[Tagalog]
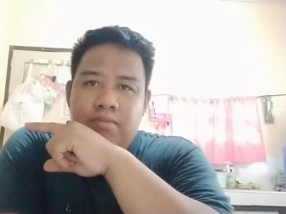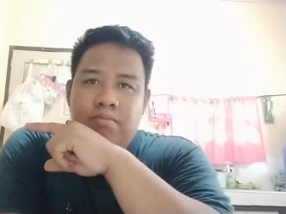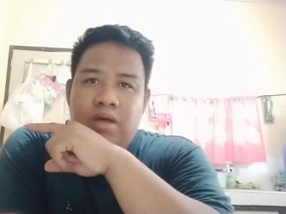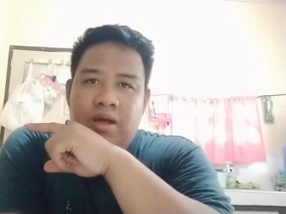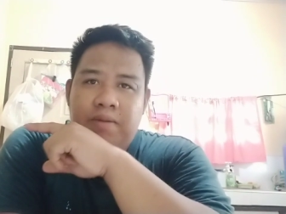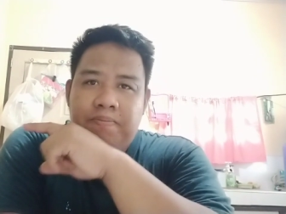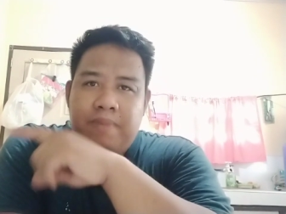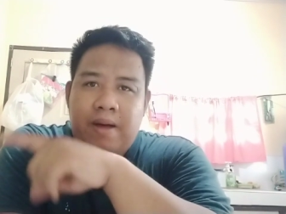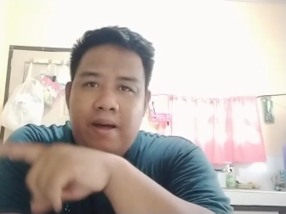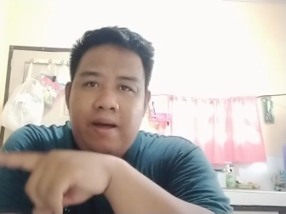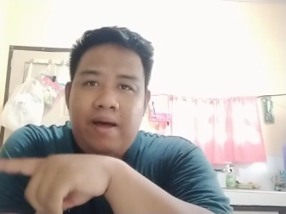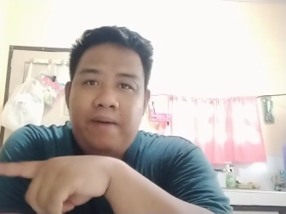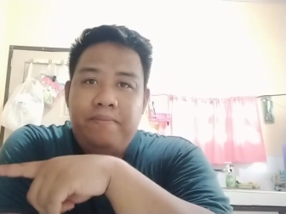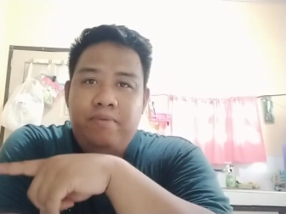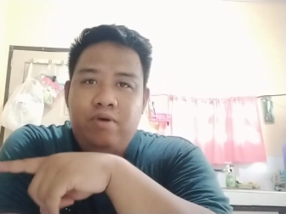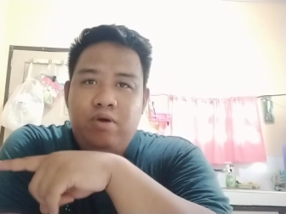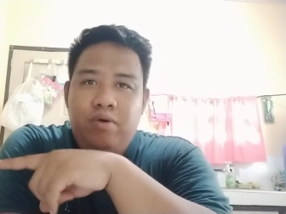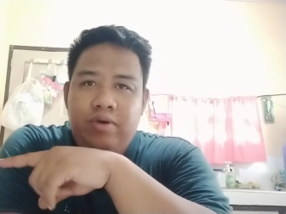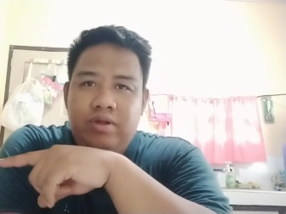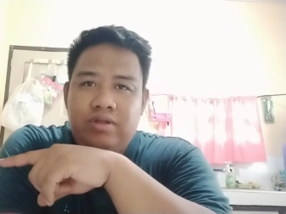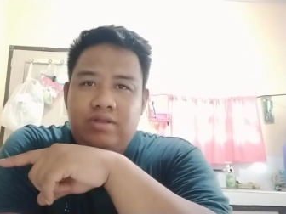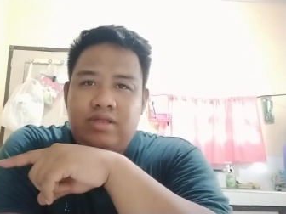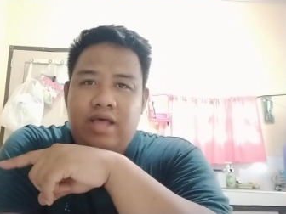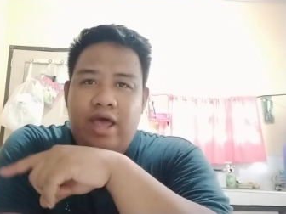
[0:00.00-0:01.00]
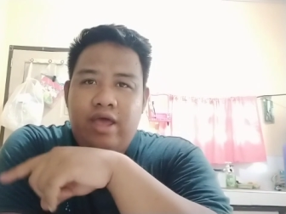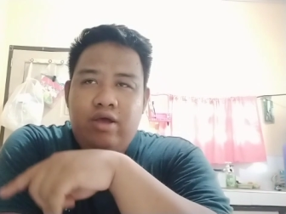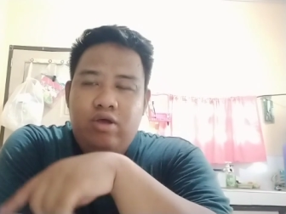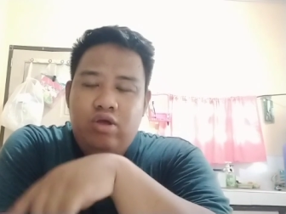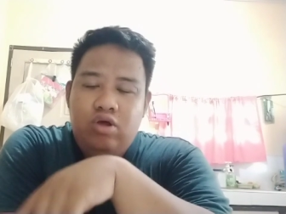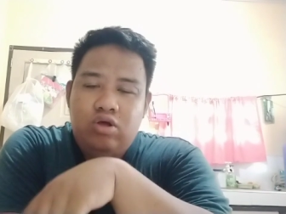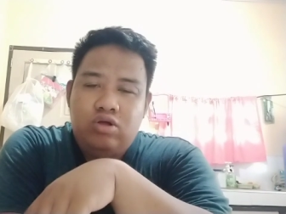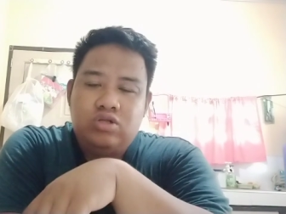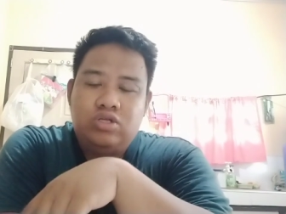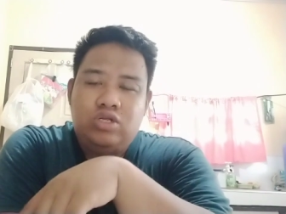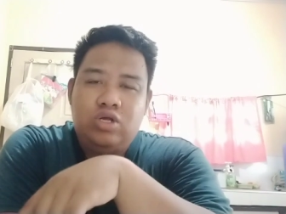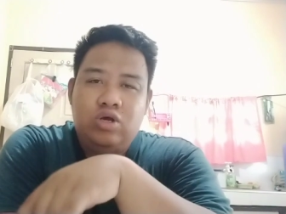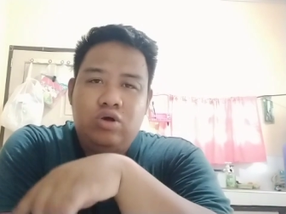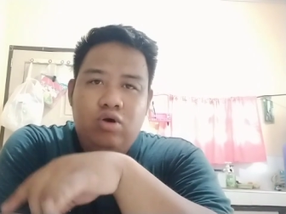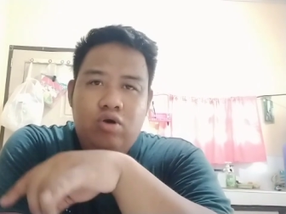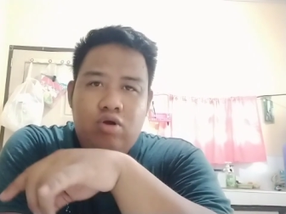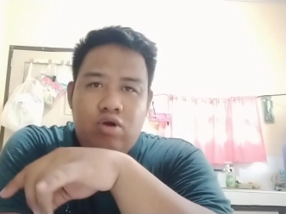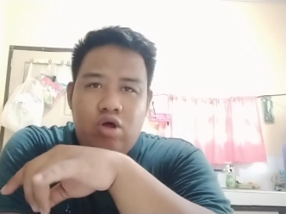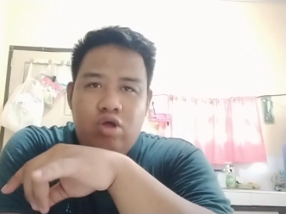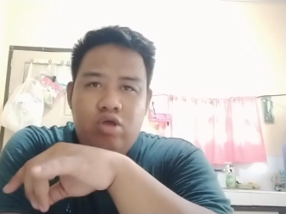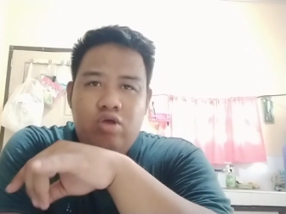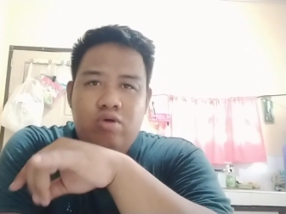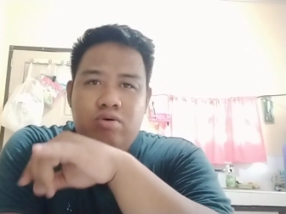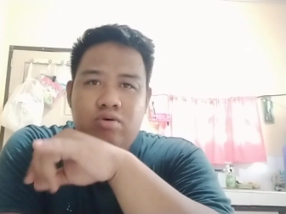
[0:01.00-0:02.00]
nagpaka-viewing tayo ngayon
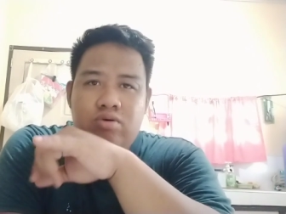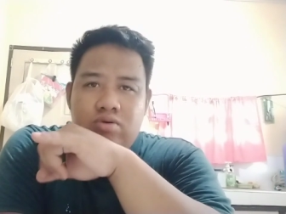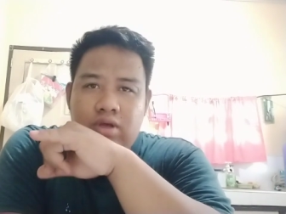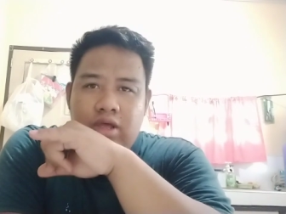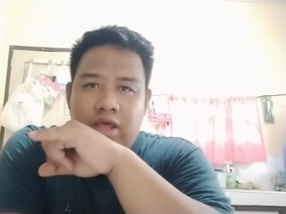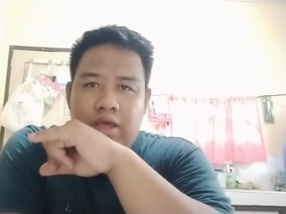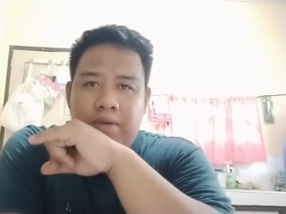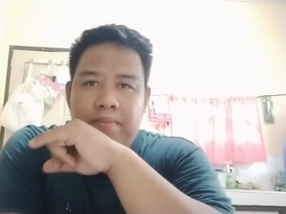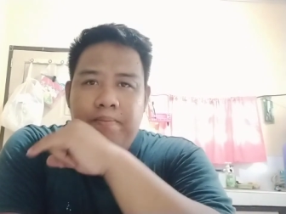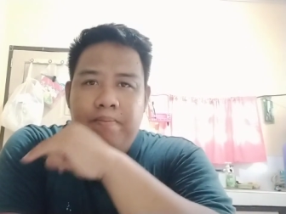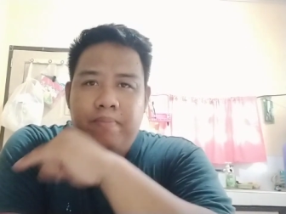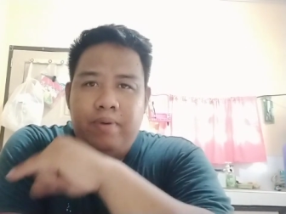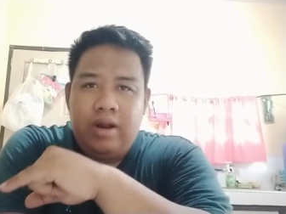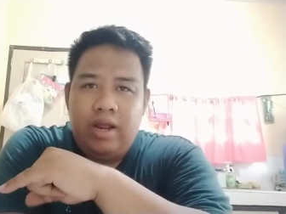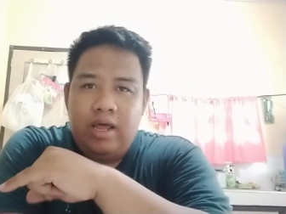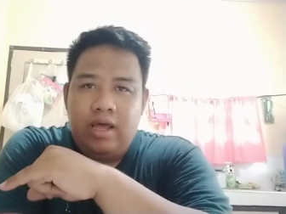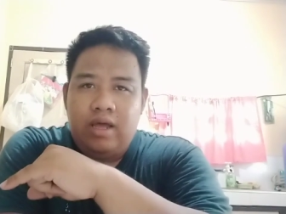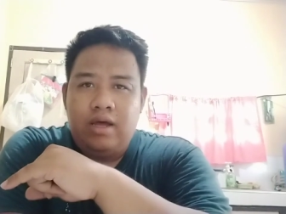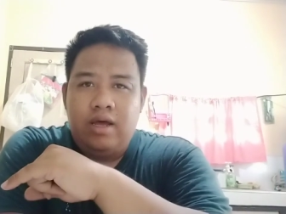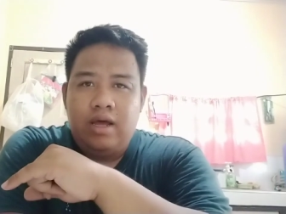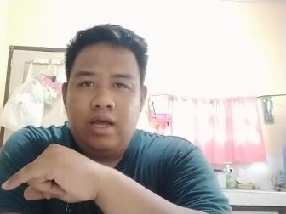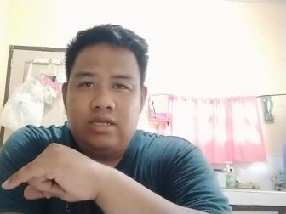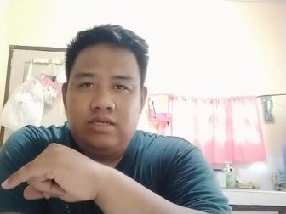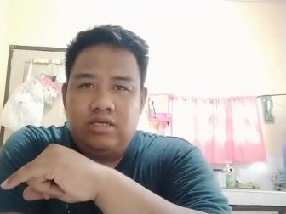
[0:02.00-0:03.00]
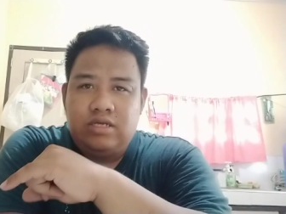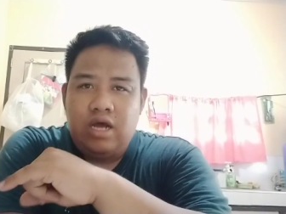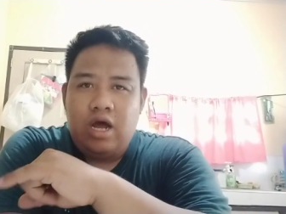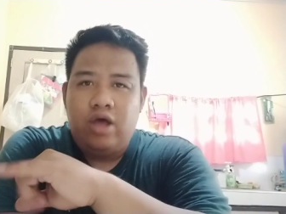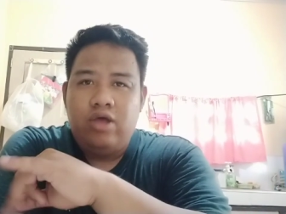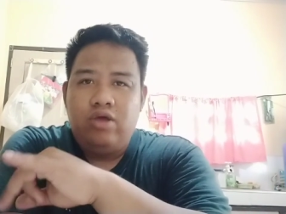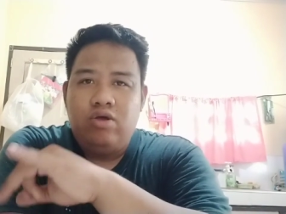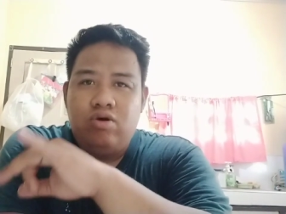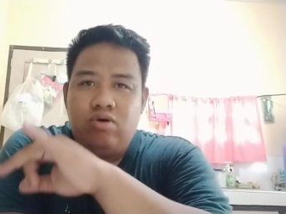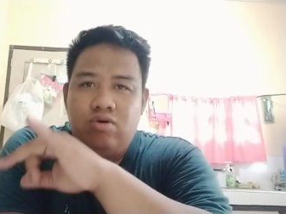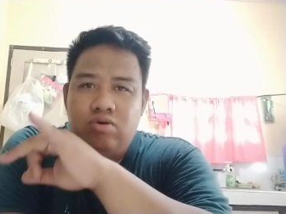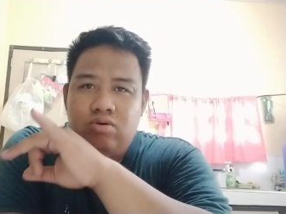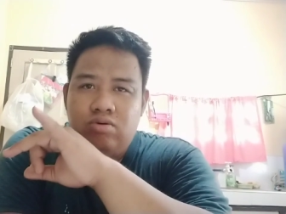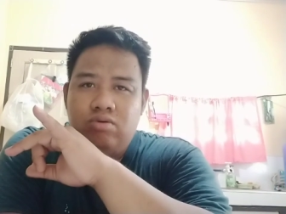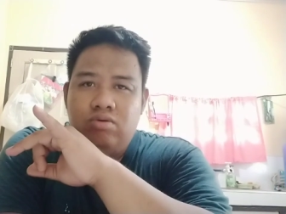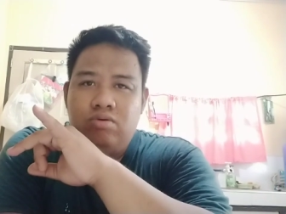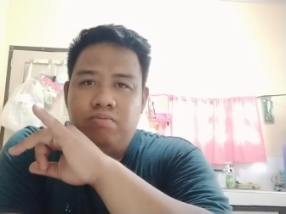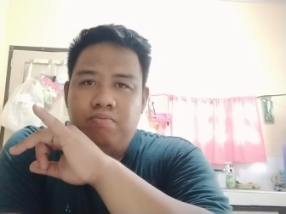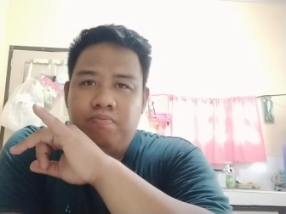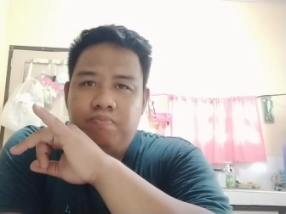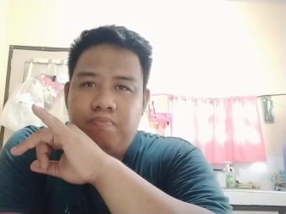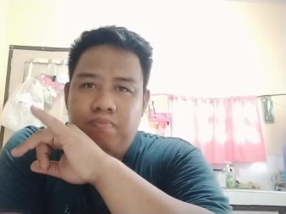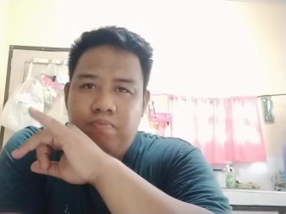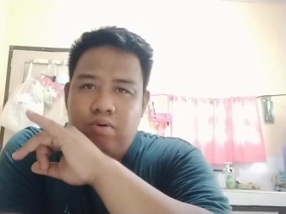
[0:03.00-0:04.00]
siguro yung imbrek at saka
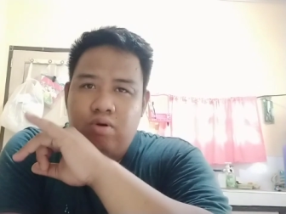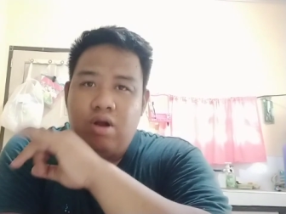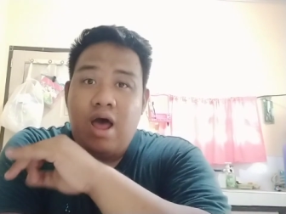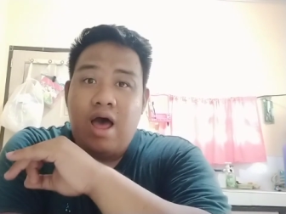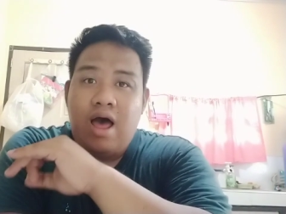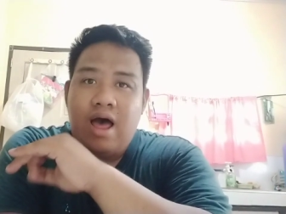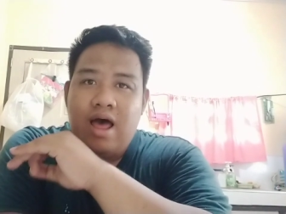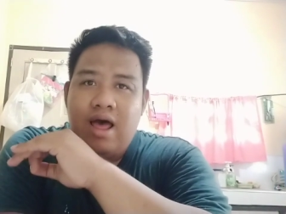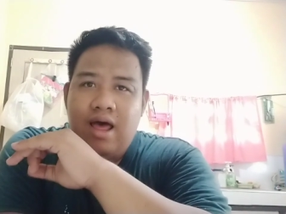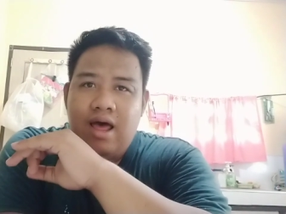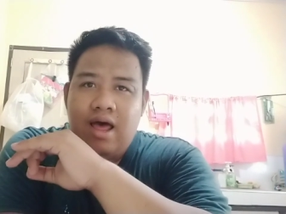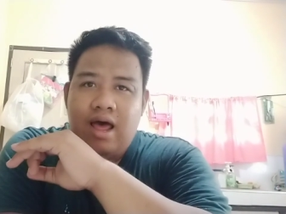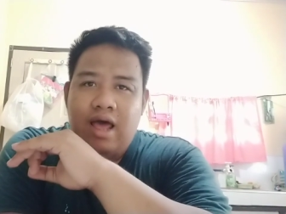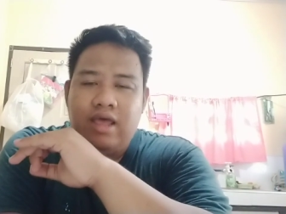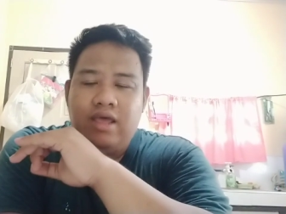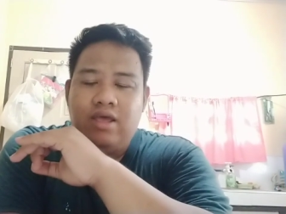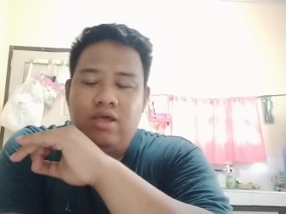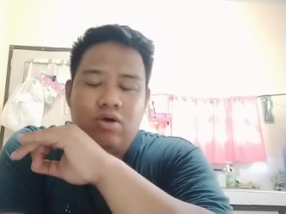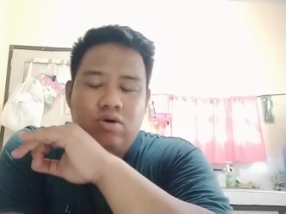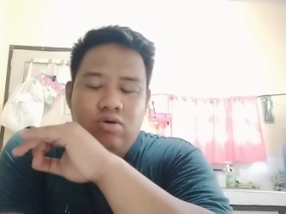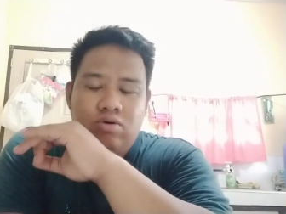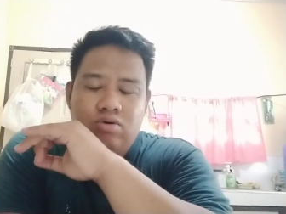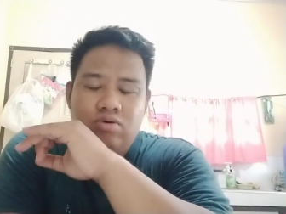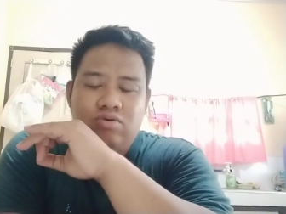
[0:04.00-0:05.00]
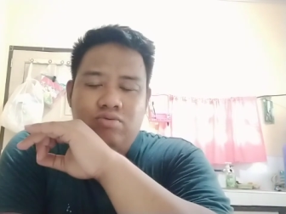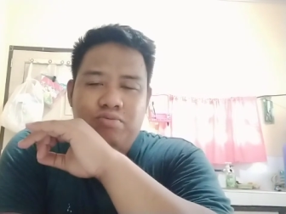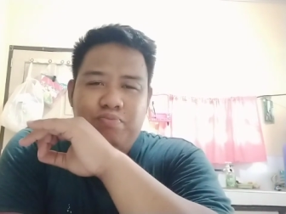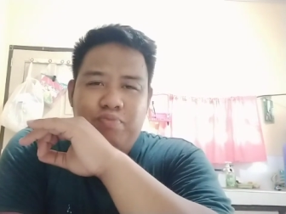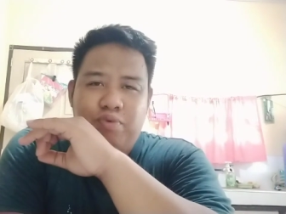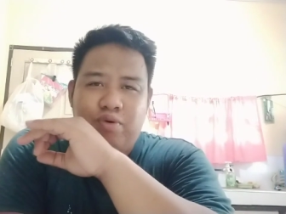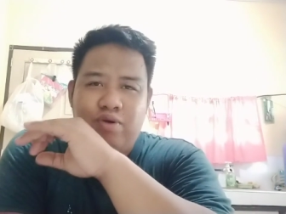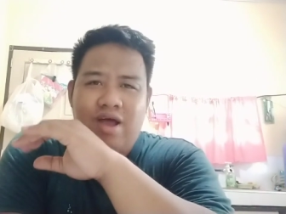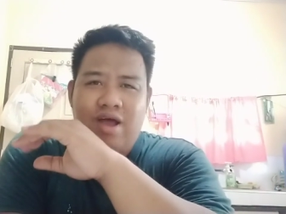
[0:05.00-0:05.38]
yung pula ay yung pula